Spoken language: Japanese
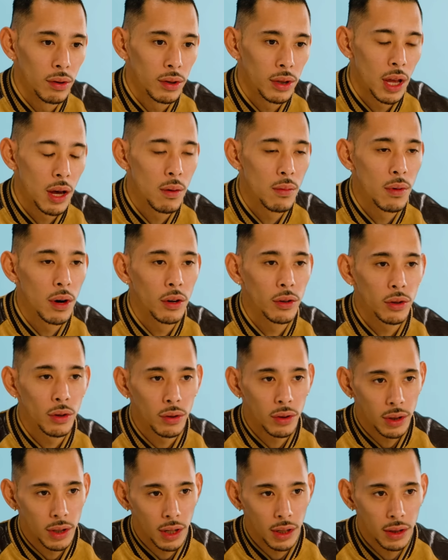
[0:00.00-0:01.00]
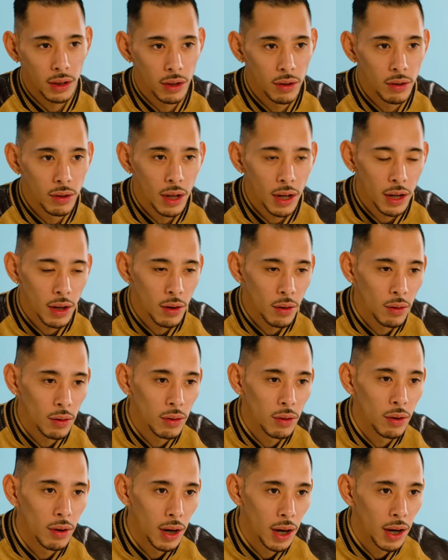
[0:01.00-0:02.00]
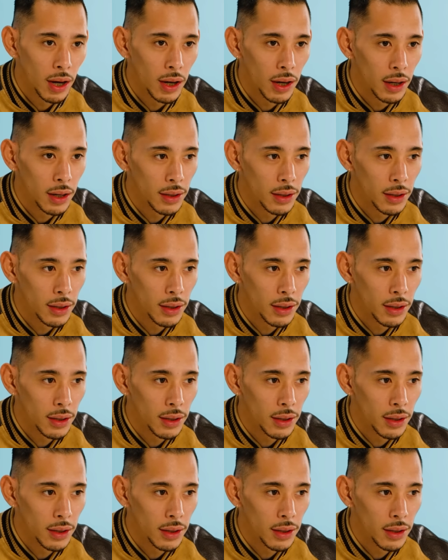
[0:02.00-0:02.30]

電話を取ったっていうだけのことが